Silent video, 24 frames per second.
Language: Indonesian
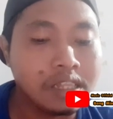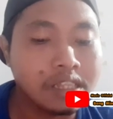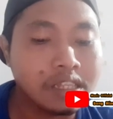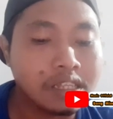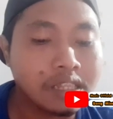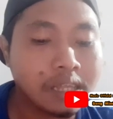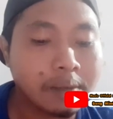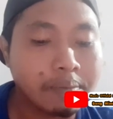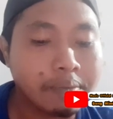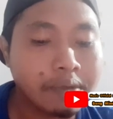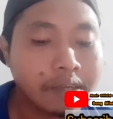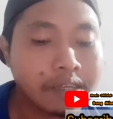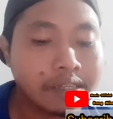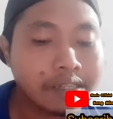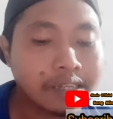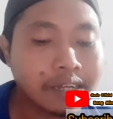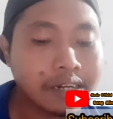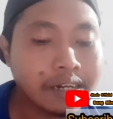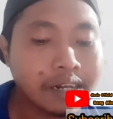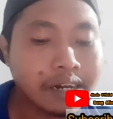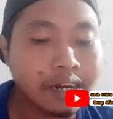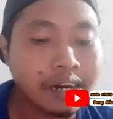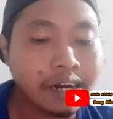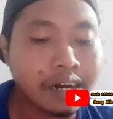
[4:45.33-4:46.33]
Tetapi
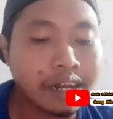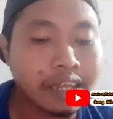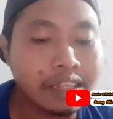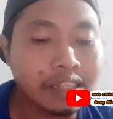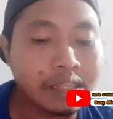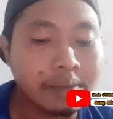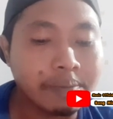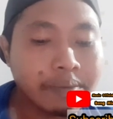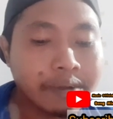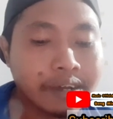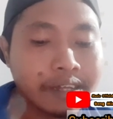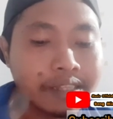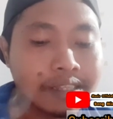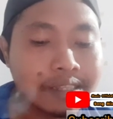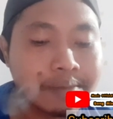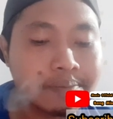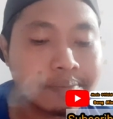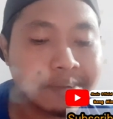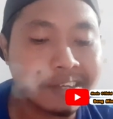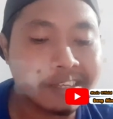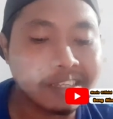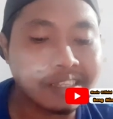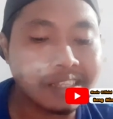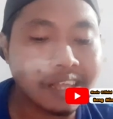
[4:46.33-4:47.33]
kesadaran anti
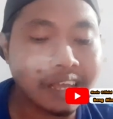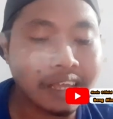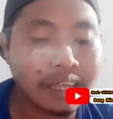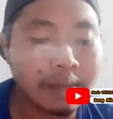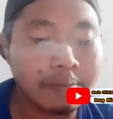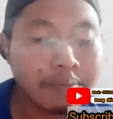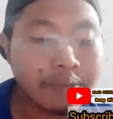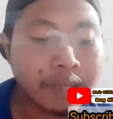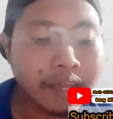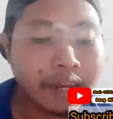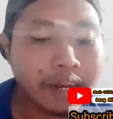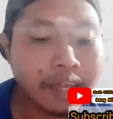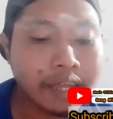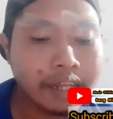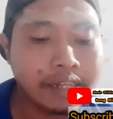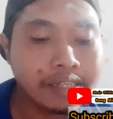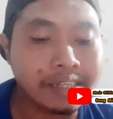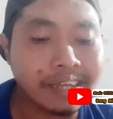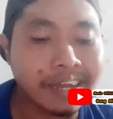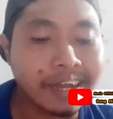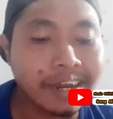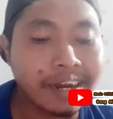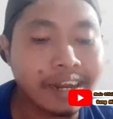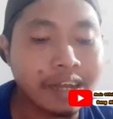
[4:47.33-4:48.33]
pengintaian pihak lain
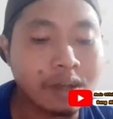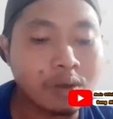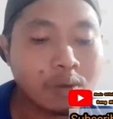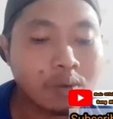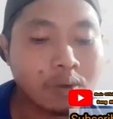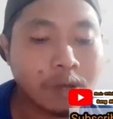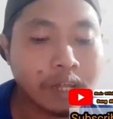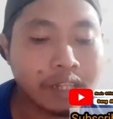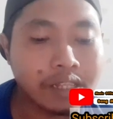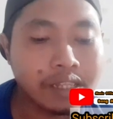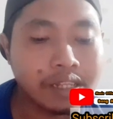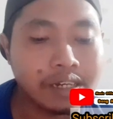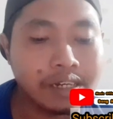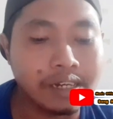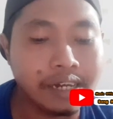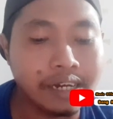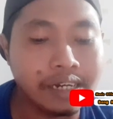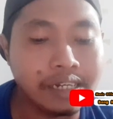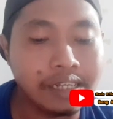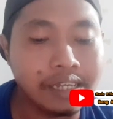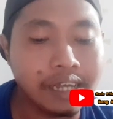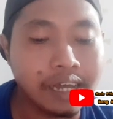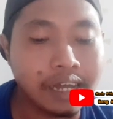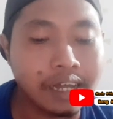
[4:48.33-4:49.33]
sangatlah kuat
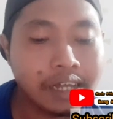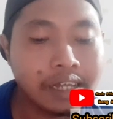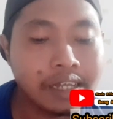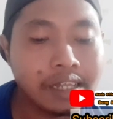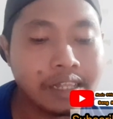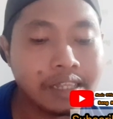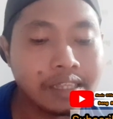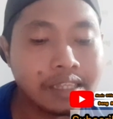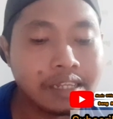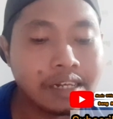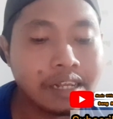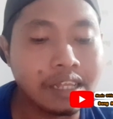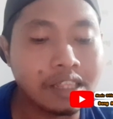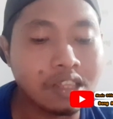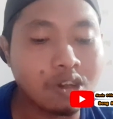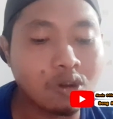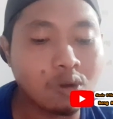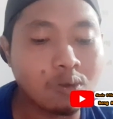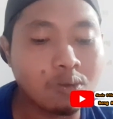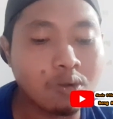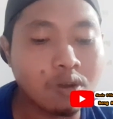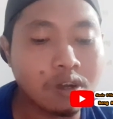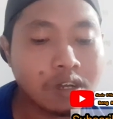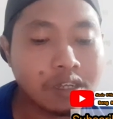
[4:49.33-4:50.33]
dan dia tidak
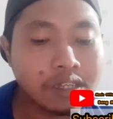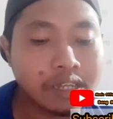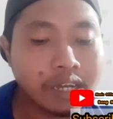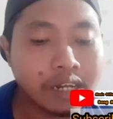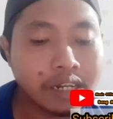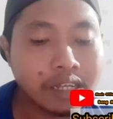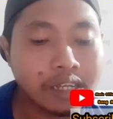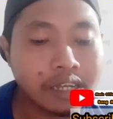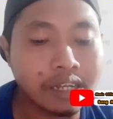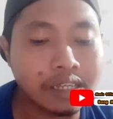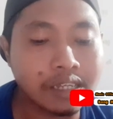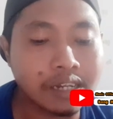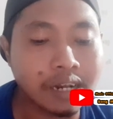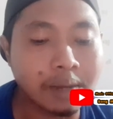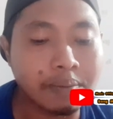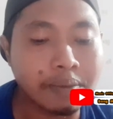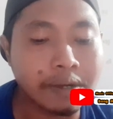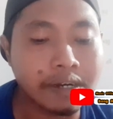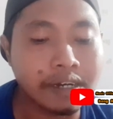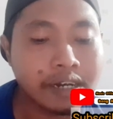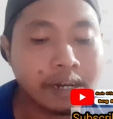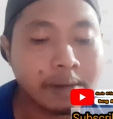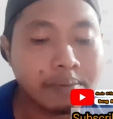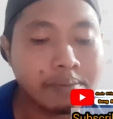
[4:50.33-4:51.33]
terhubung ke jaringan
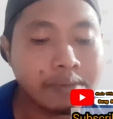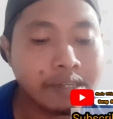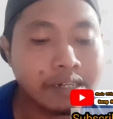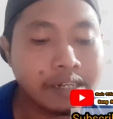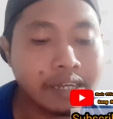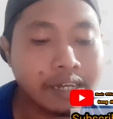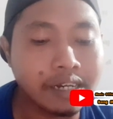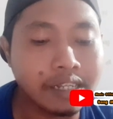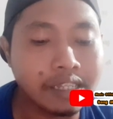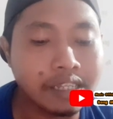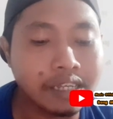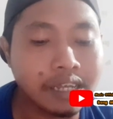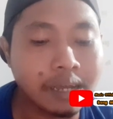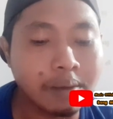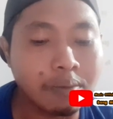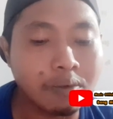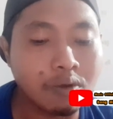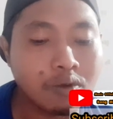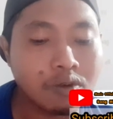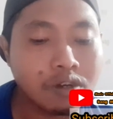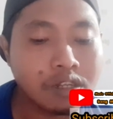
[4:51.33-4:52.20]
selama lebih dari 30